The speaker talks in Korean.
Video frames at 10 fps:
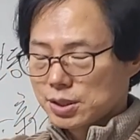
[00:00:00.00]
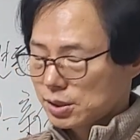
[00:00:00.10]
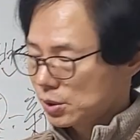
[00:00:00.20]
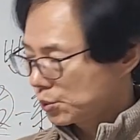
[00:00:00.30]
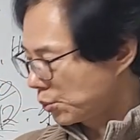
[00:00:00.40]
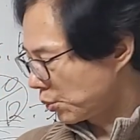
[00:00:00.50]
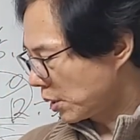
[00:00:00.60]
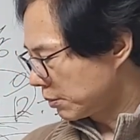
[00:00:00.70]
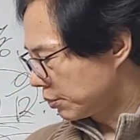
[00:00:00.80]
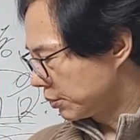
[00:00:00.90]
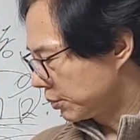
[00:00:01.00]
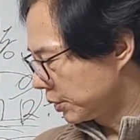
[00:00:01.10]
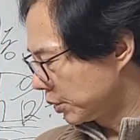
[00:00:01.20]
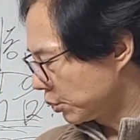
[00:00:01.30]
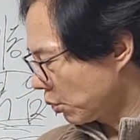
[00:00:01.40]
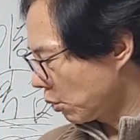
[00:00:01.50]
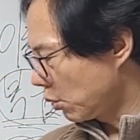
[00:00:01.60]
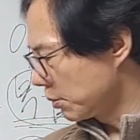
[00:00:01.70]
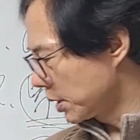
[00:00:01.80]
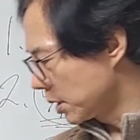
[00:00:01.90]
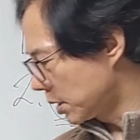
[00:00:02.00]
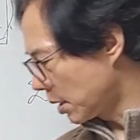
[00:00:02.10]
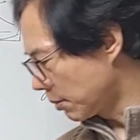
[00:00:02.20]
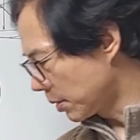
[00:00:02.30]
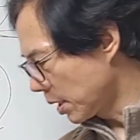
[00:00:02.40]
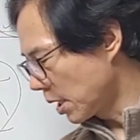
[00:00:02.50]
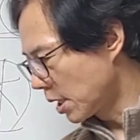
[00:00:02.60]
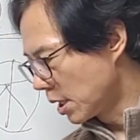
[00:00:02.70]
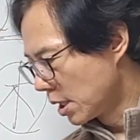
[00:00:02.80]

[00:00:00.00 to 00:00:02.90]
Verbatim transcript: 그래서 그러한 부분이 조금 있기 때문에